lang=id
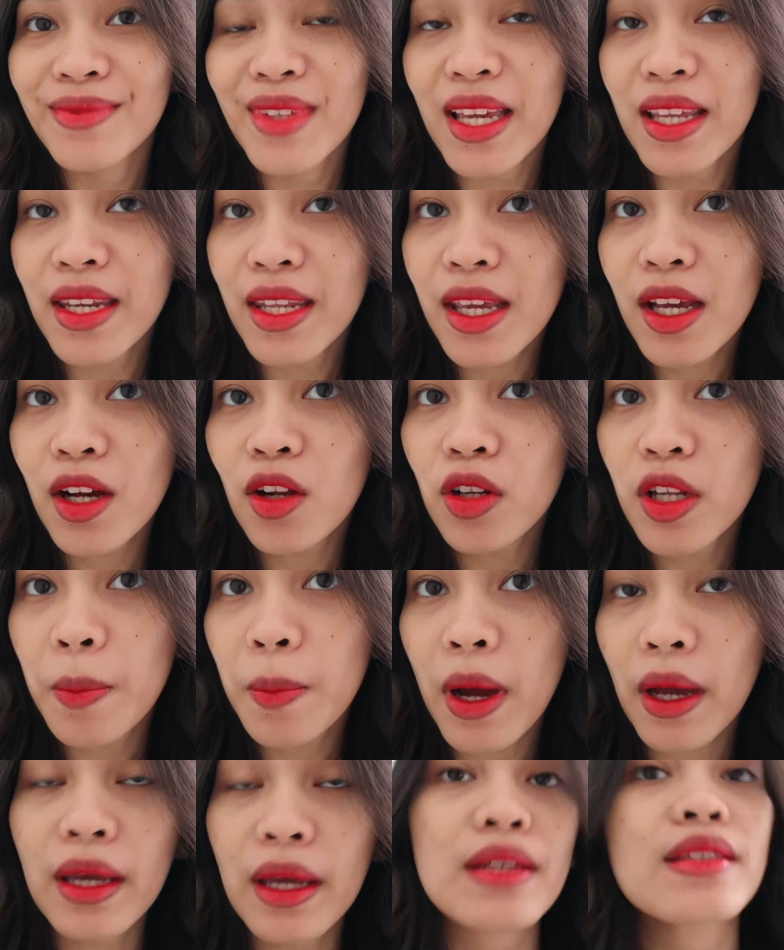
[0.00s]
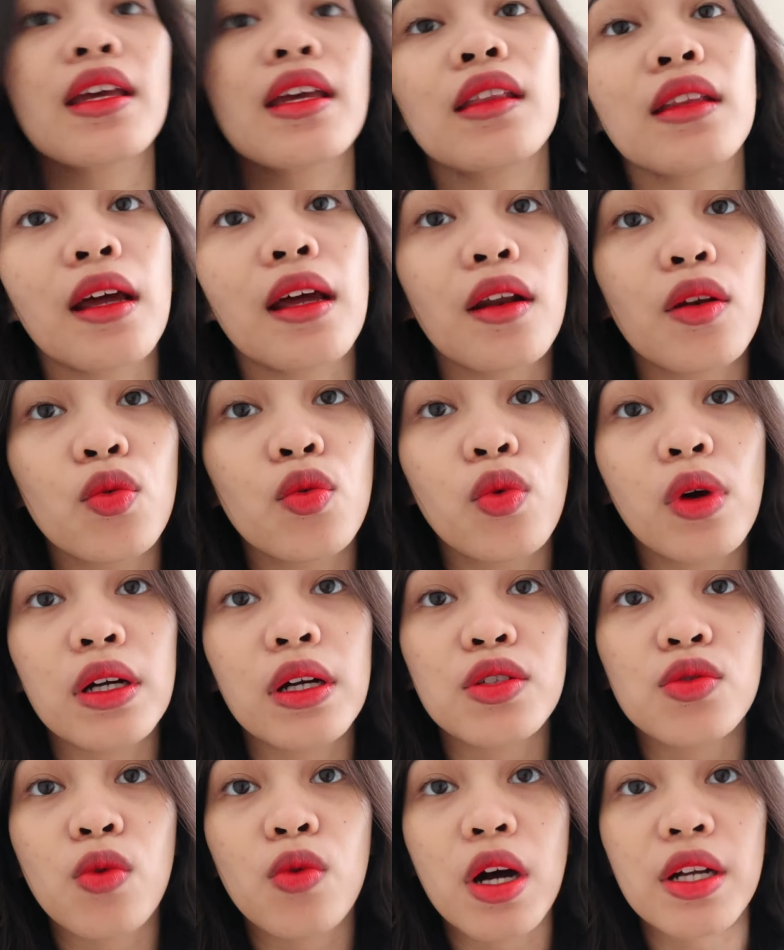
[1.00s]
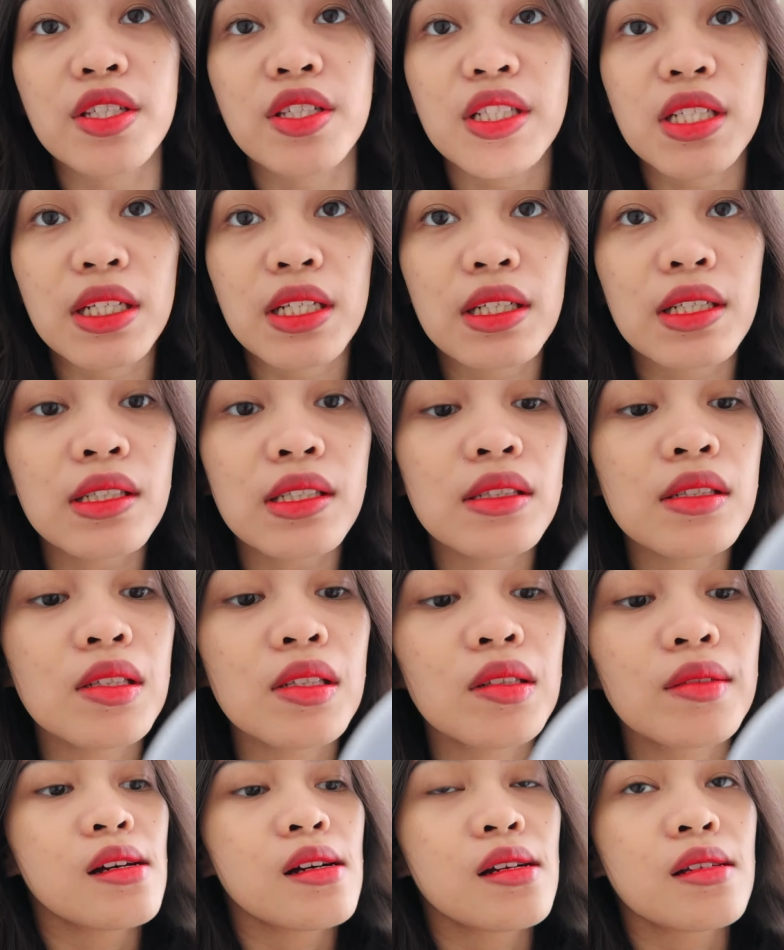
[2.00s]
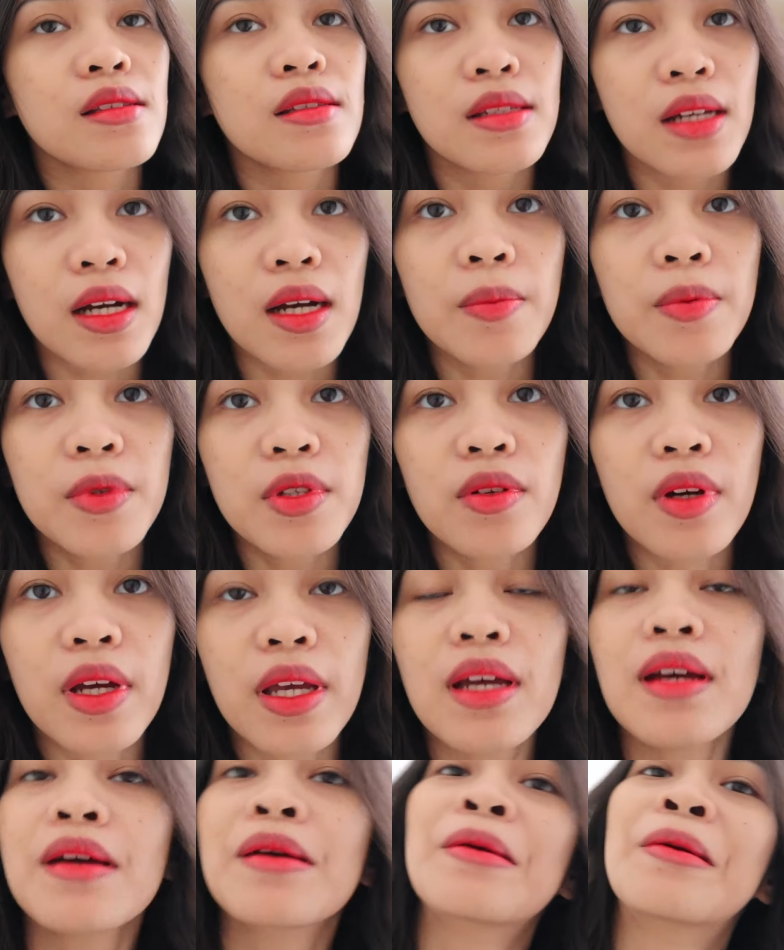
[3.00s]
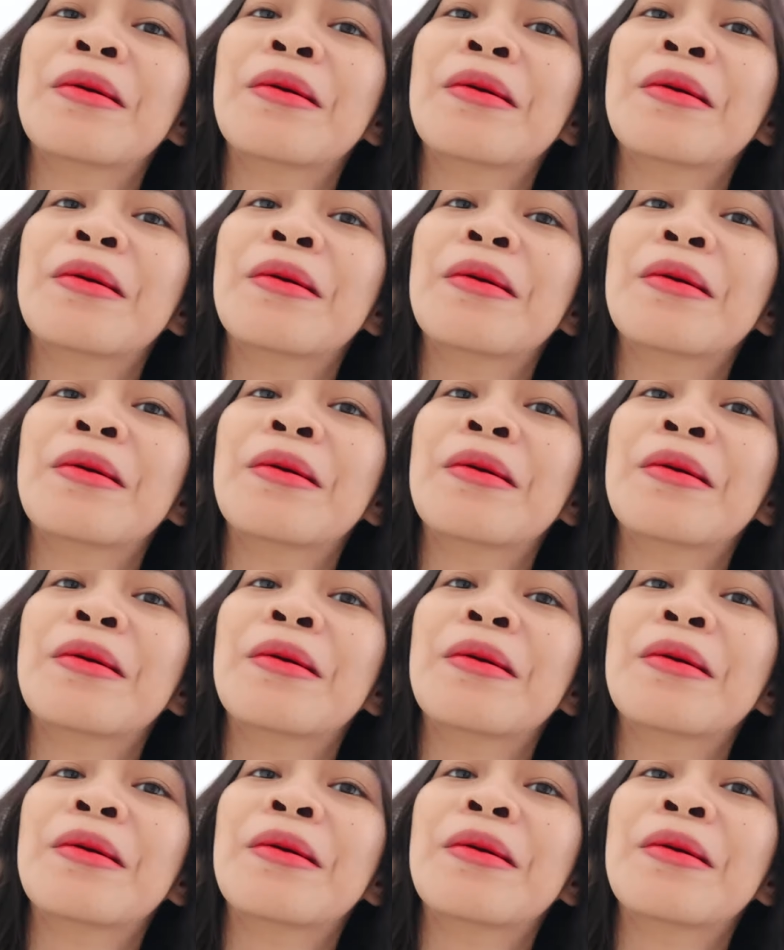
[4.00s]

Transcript: ini kalau dipakai sekitar 2 swatches cakep juga ya